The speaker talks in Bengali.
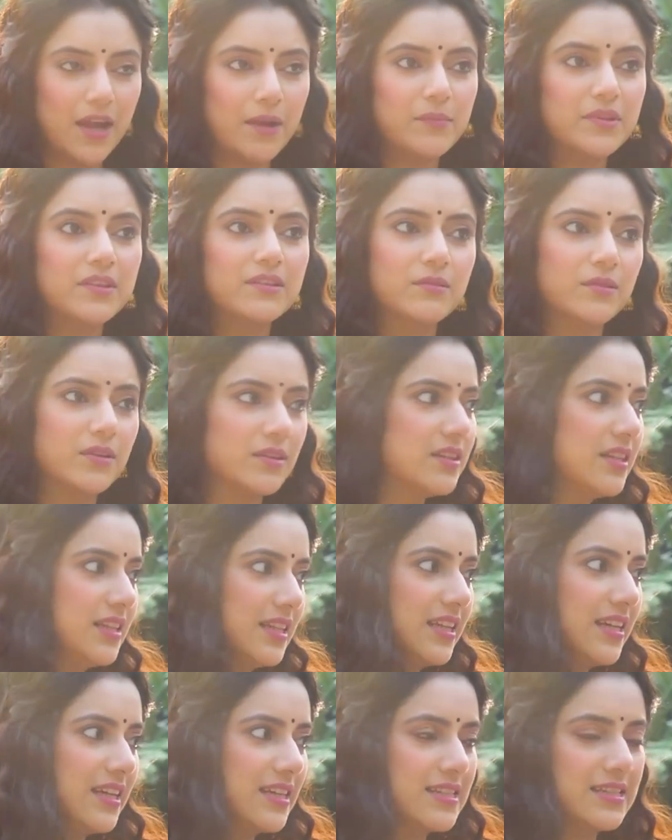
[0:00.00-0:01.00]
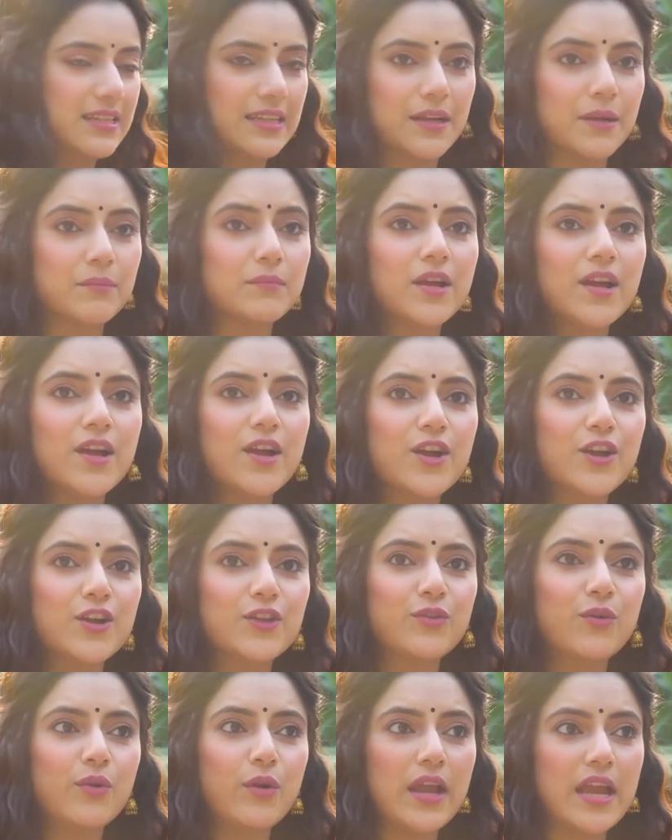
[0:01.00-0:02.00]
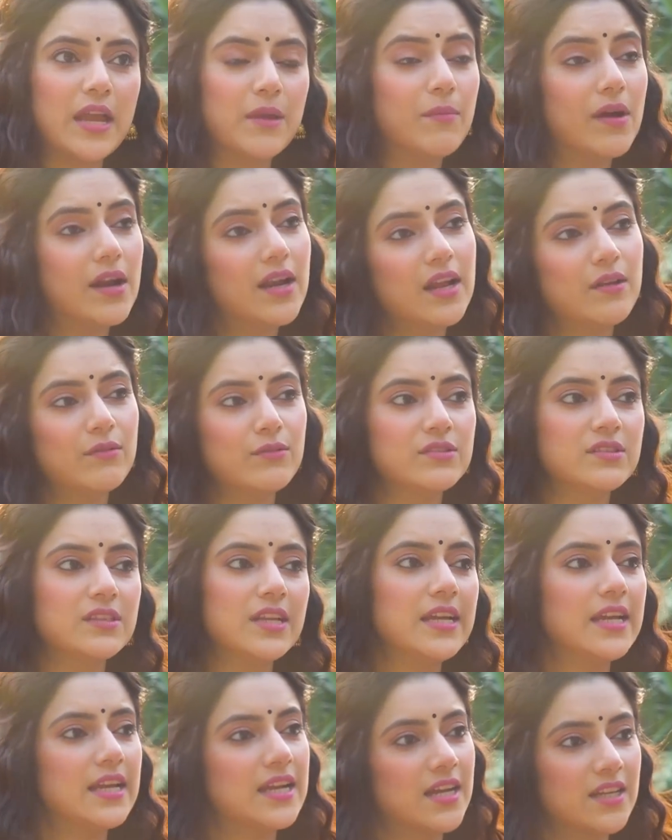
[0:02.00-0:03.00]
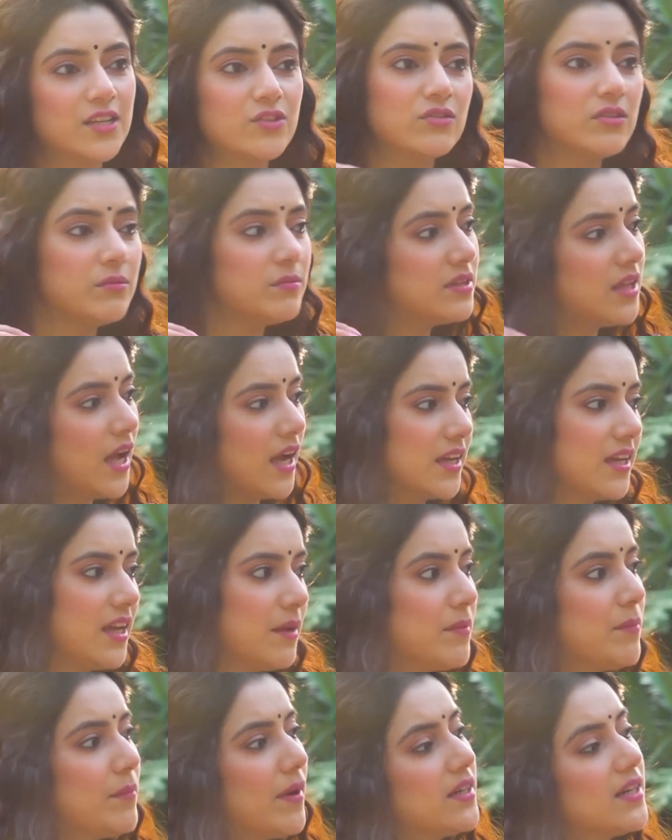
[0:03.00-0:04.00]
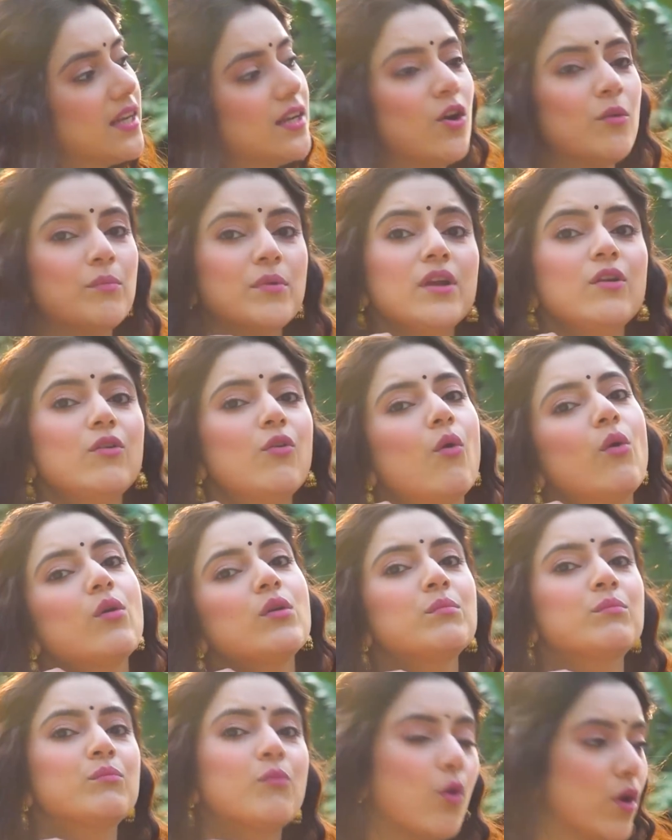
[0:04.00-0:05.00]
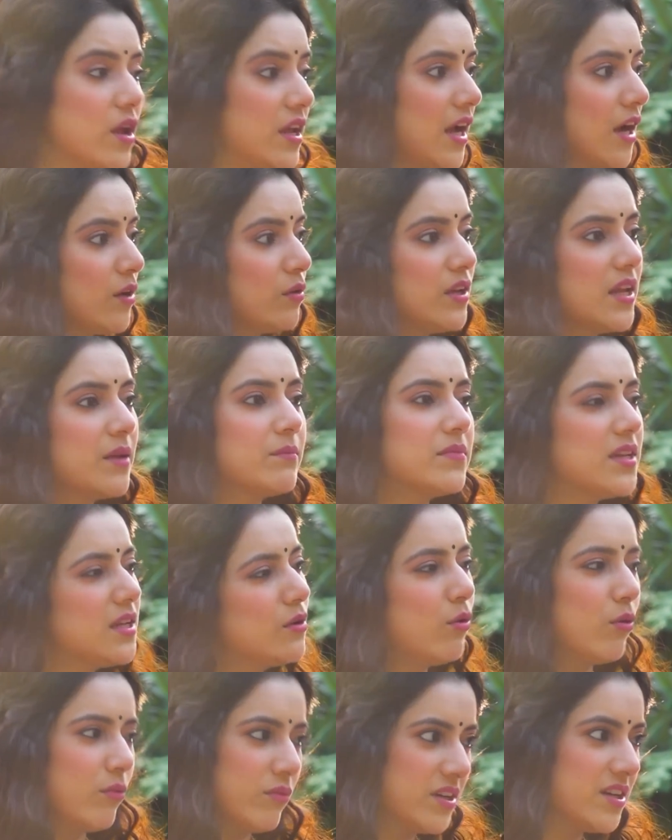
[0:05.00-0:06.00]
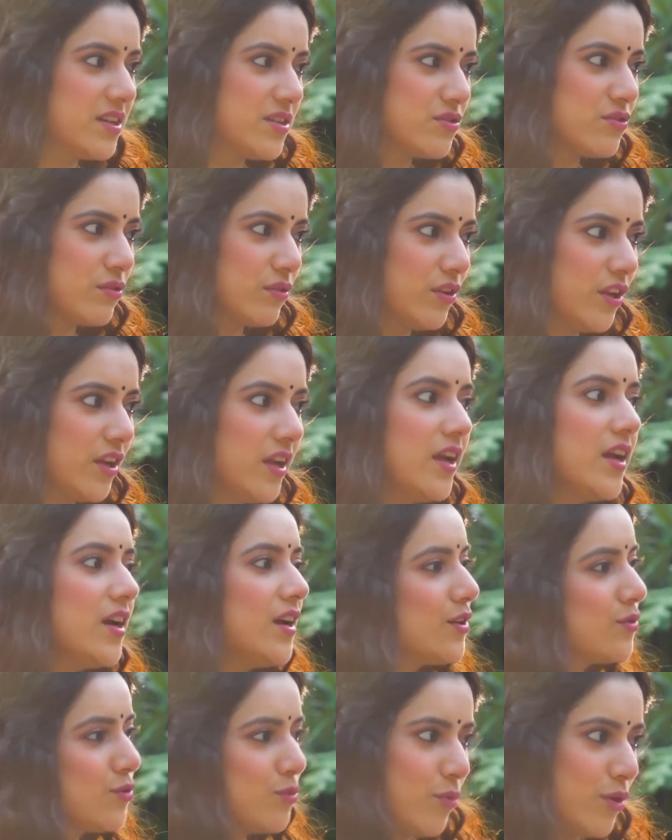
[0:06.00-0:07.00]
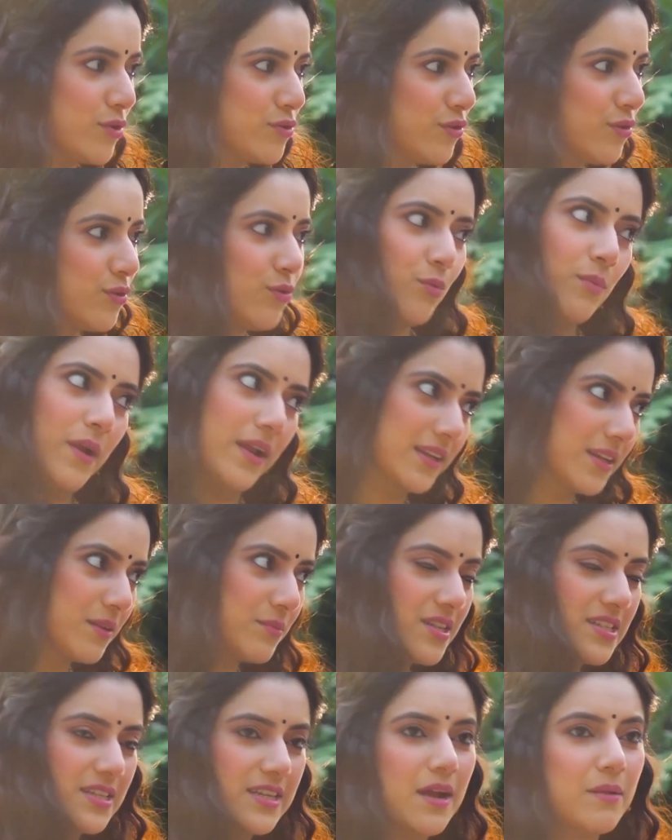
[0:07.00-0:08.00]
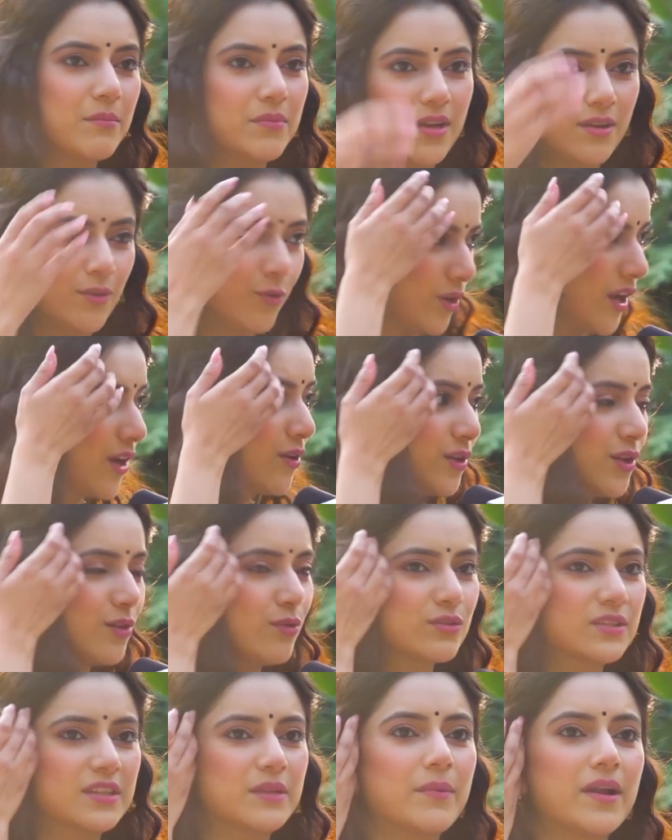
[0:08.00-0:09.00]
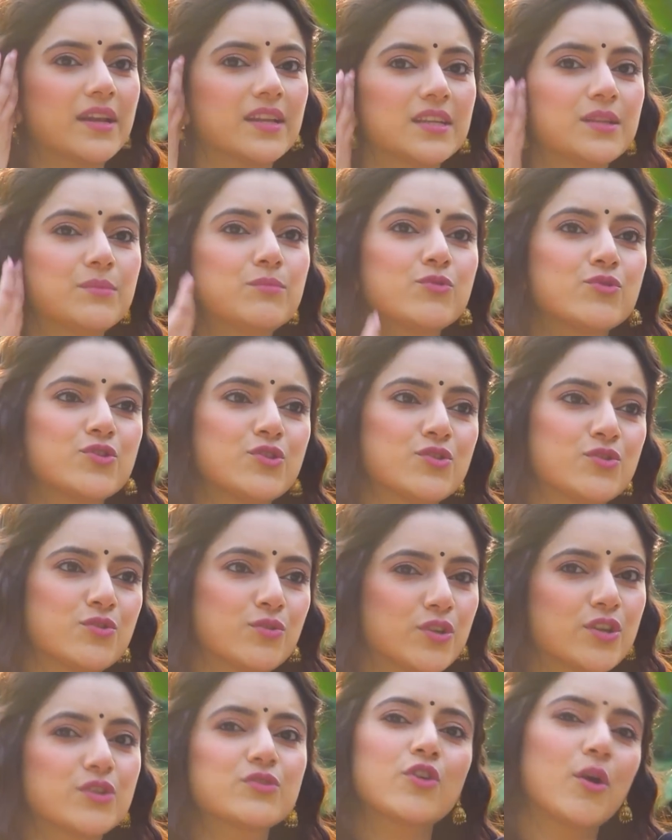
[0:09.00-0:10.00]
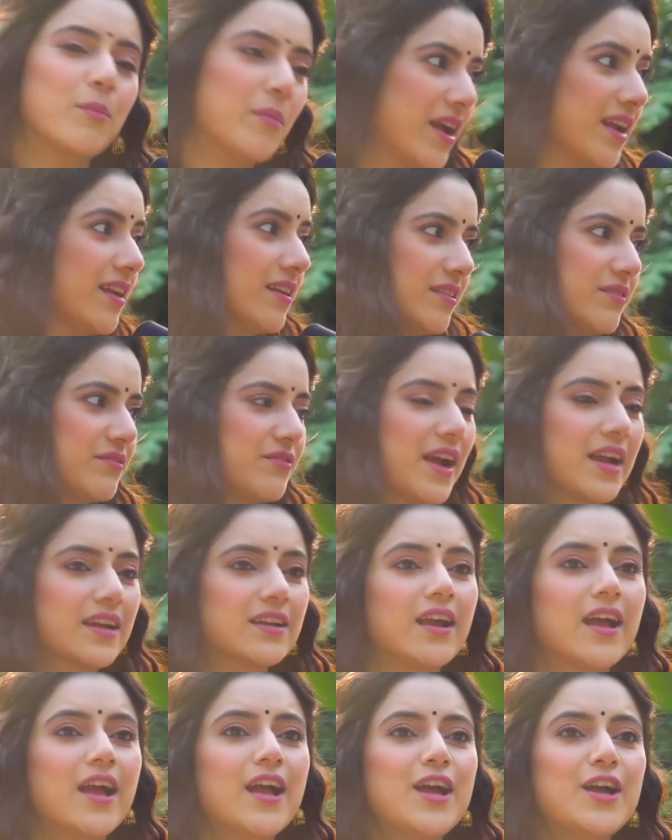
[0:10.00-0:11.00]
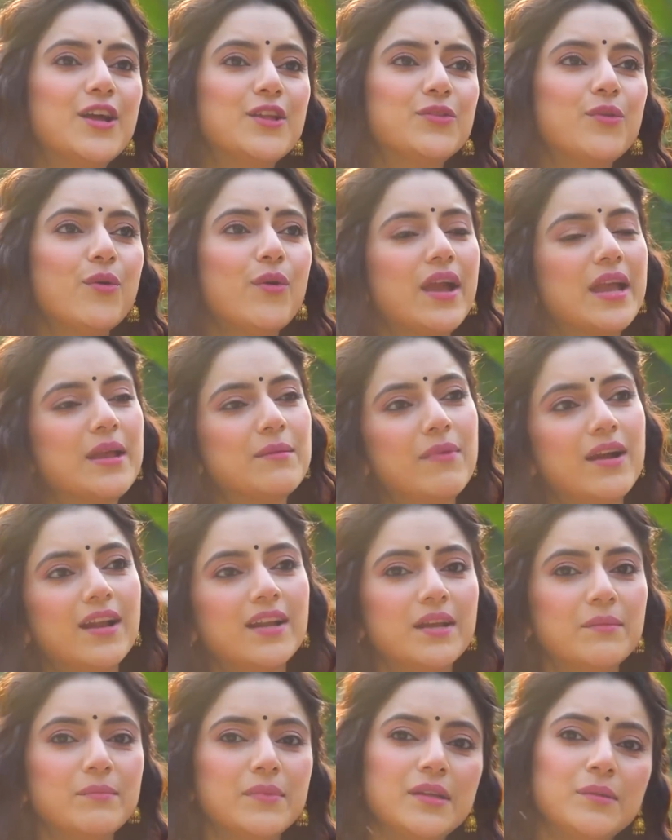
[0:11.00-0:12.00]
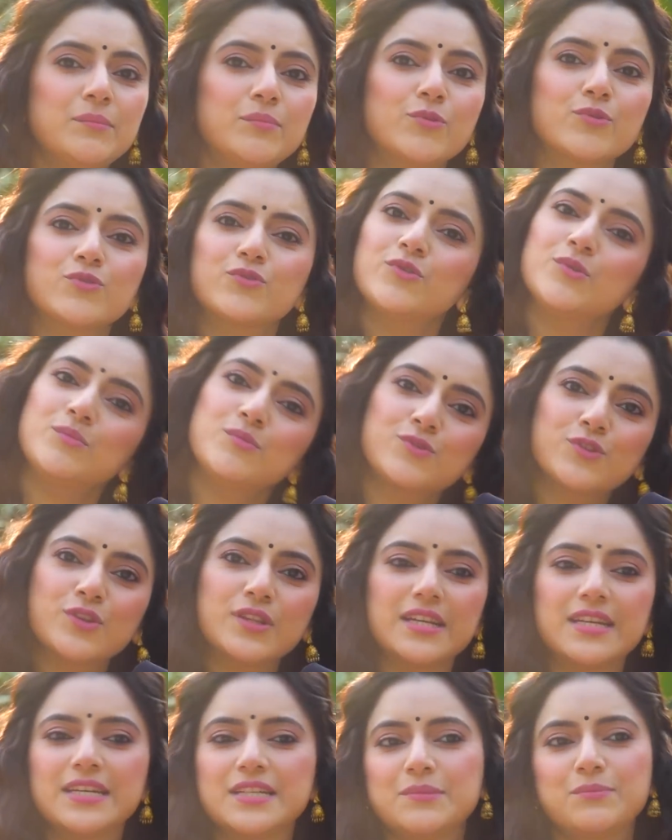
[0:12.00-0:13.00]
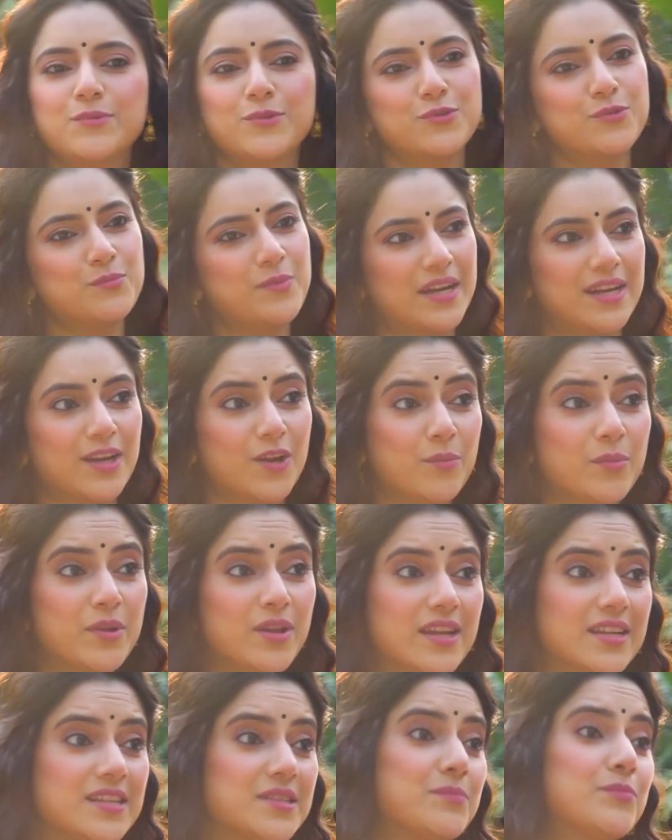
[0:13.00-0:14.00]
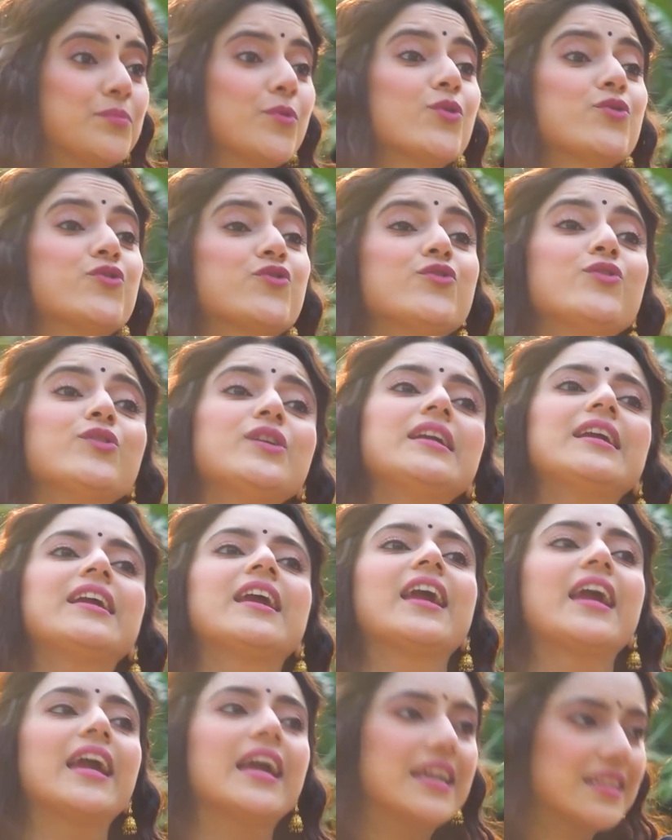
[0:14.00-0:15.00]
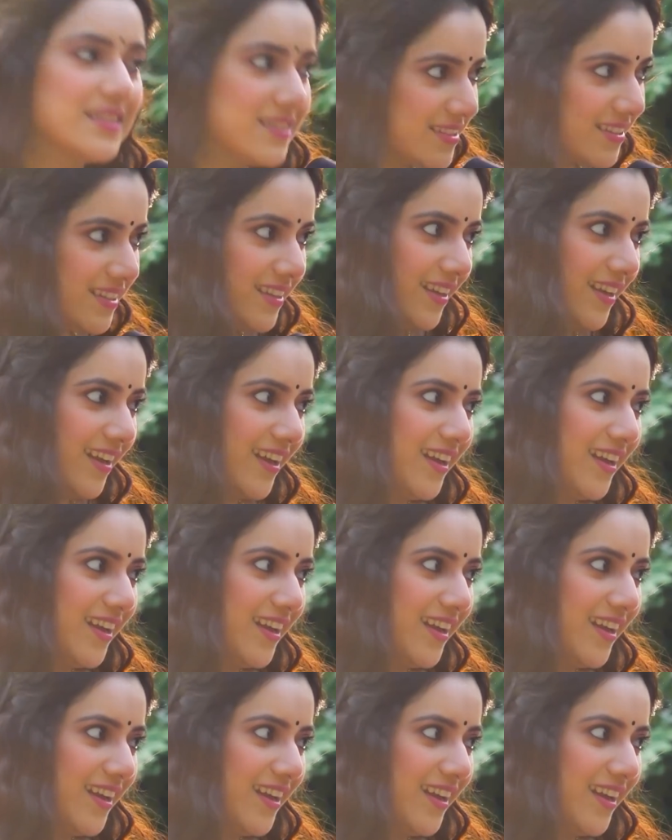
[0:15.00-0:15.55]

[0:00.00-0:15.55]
না আমি দিল্লি গেছিলাম তো এইবার আই ওয়াজ লাইক এখানে যদি আমি থাকি আমি প্যান্ডাল হপিং করবই কারণ এমনি কোভিডের জন্য দু বছর খুব একটা বেশি আমরা ঘোরাঘুরি করতে পারিনি পুজোর জন্য সবাই ইনফ্যাক্ট তো এইবার আমি প্রচুর পুজো দেখেছি প্রচুর প্যান্ডাল হপিং কেটেছি প্রচুর খেয়েছি